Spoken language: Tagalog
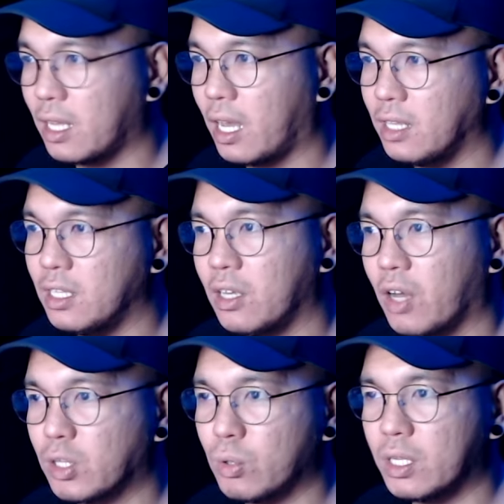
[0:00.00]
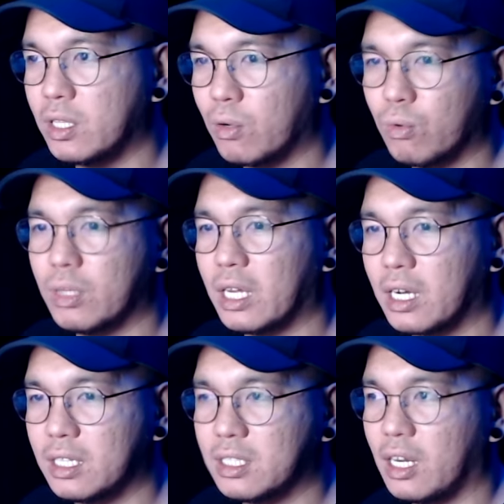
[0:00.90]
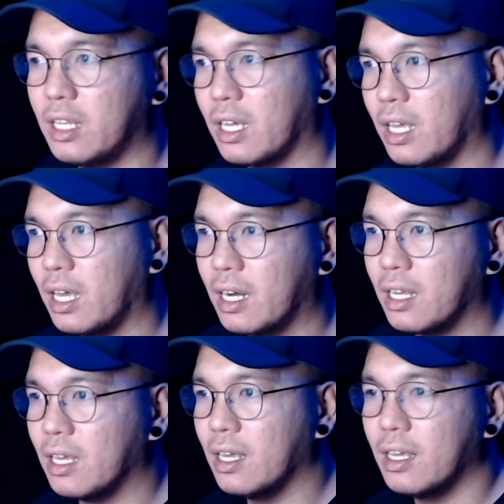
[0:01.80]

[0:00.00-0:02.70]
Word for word: na hindi na yung katulad ng unang release nila yung nangyayari